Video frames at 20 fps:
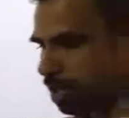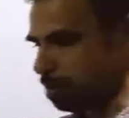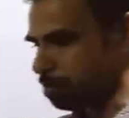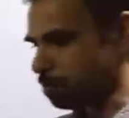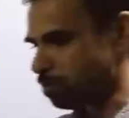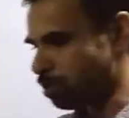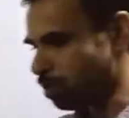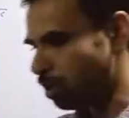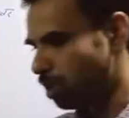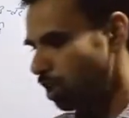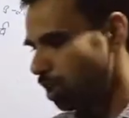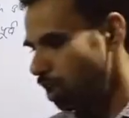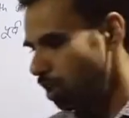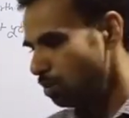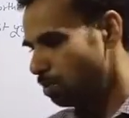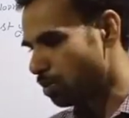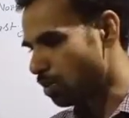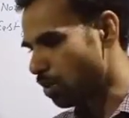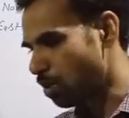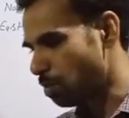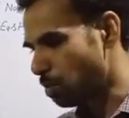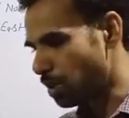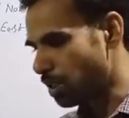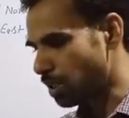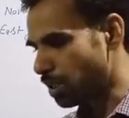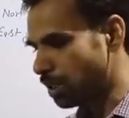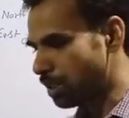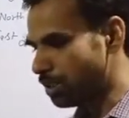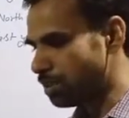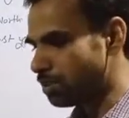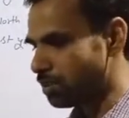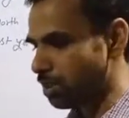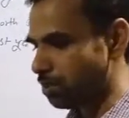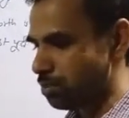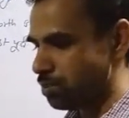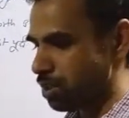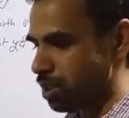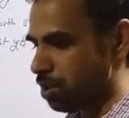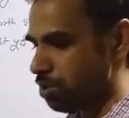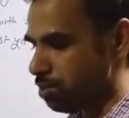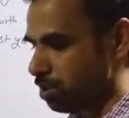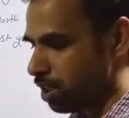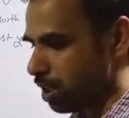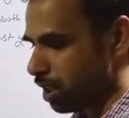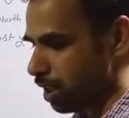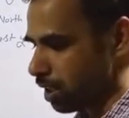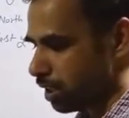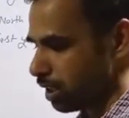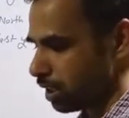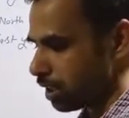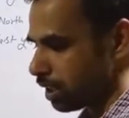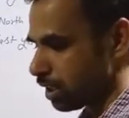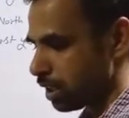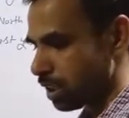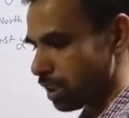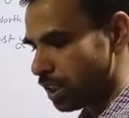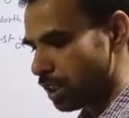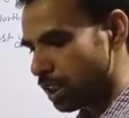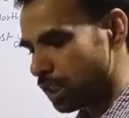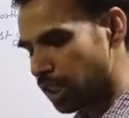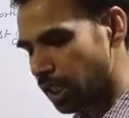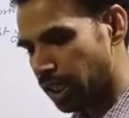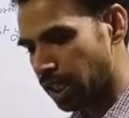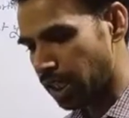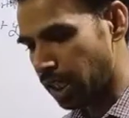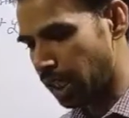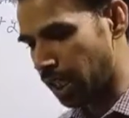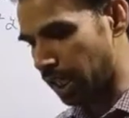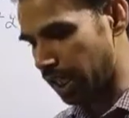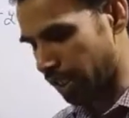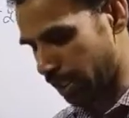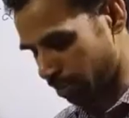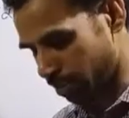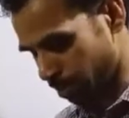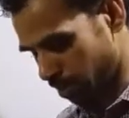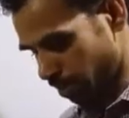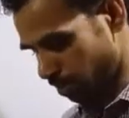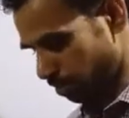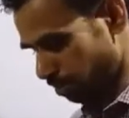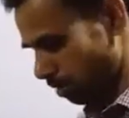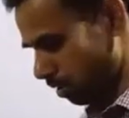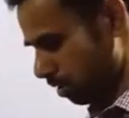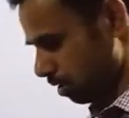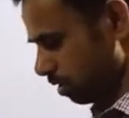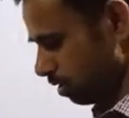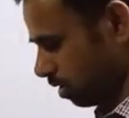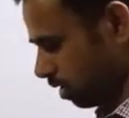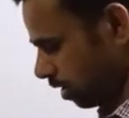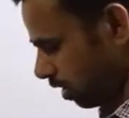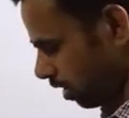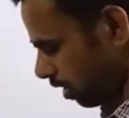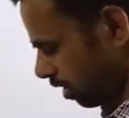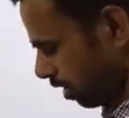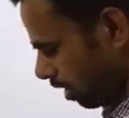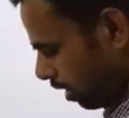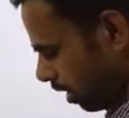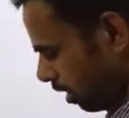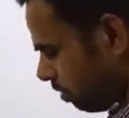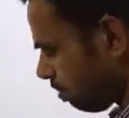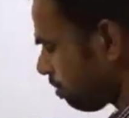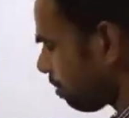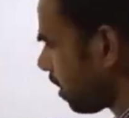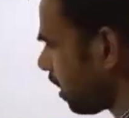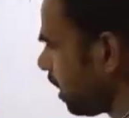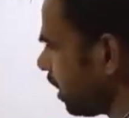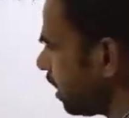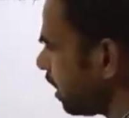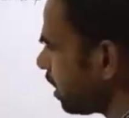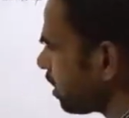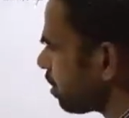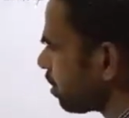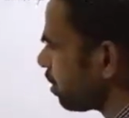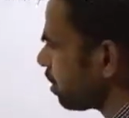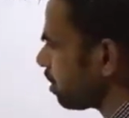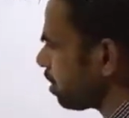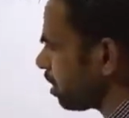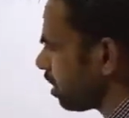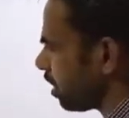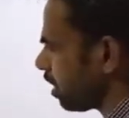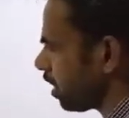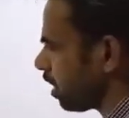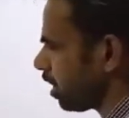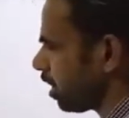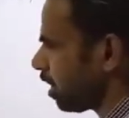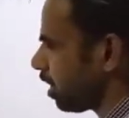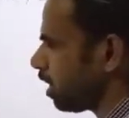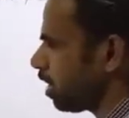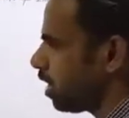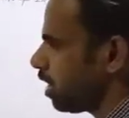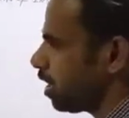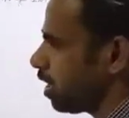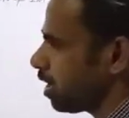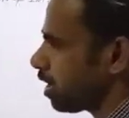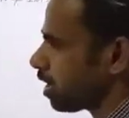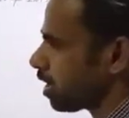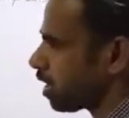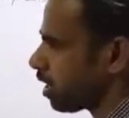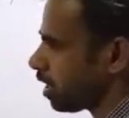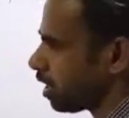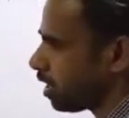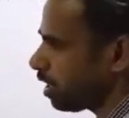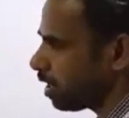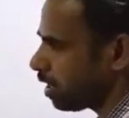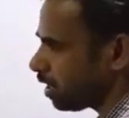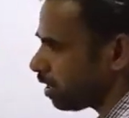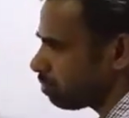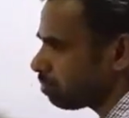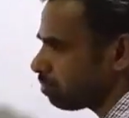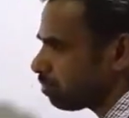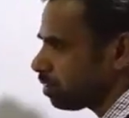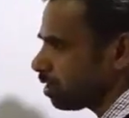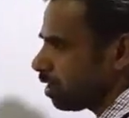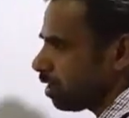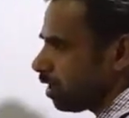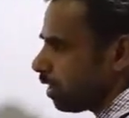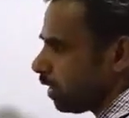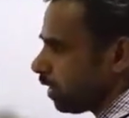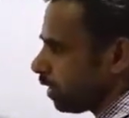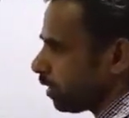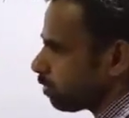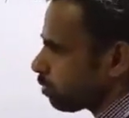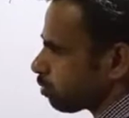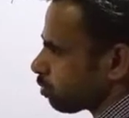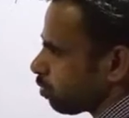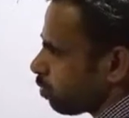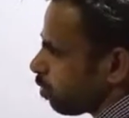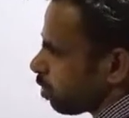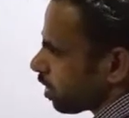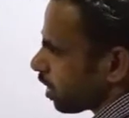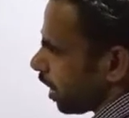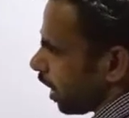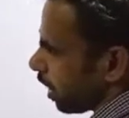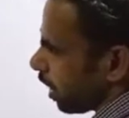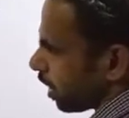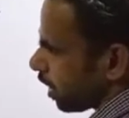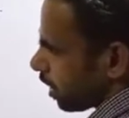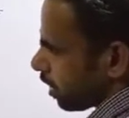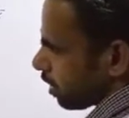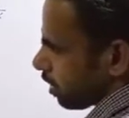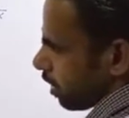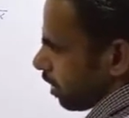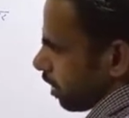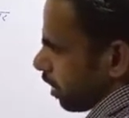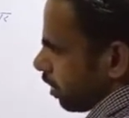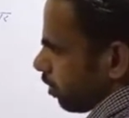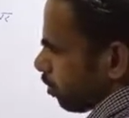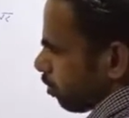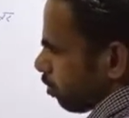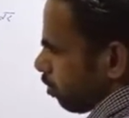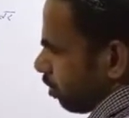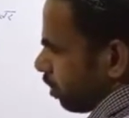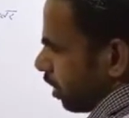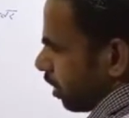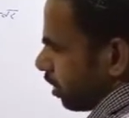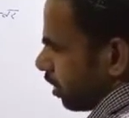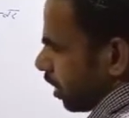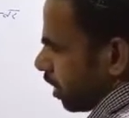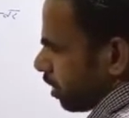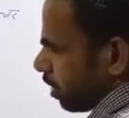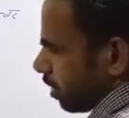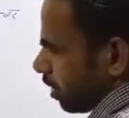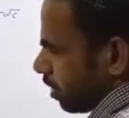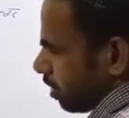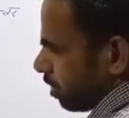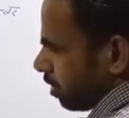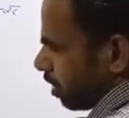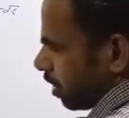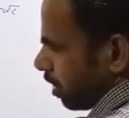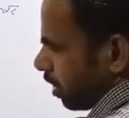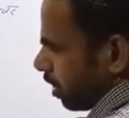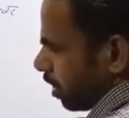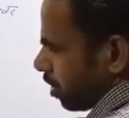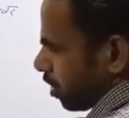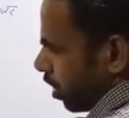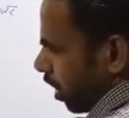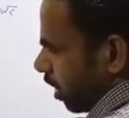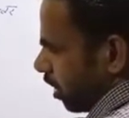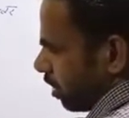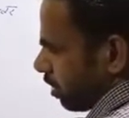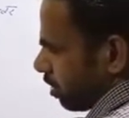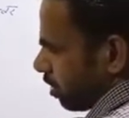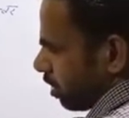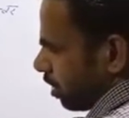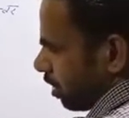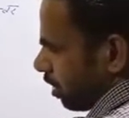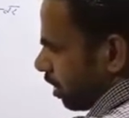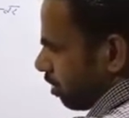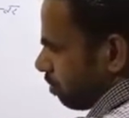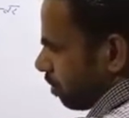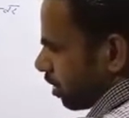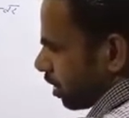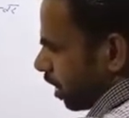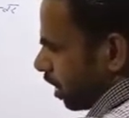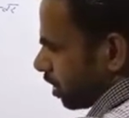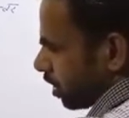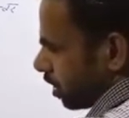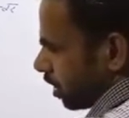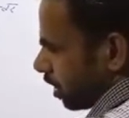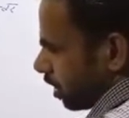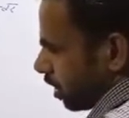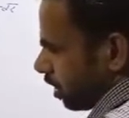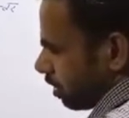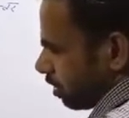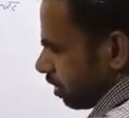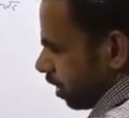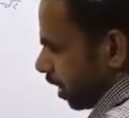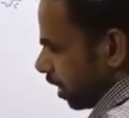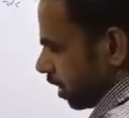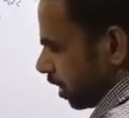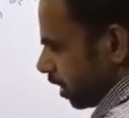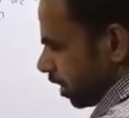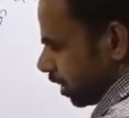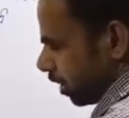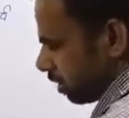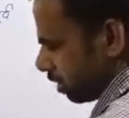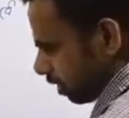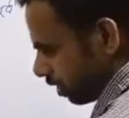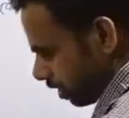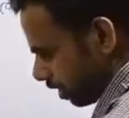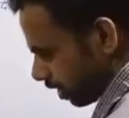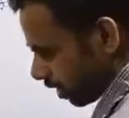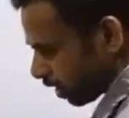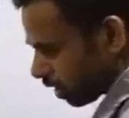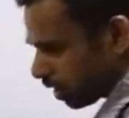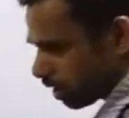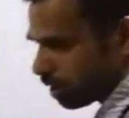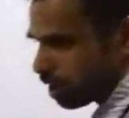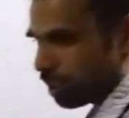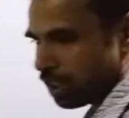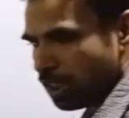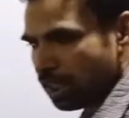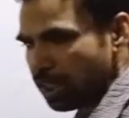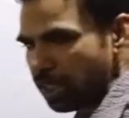मैं आपको प्रॉपर्टी समझाऊँगा ठीक है आराम आराम से ठीक है पहली चीज़ ये है कि हम इसको क्या करते हैं इसको देते हैं तीस डिग्री चालीस डिग्री पचास डिग्री साठ डिग्री सत्तर डिग्री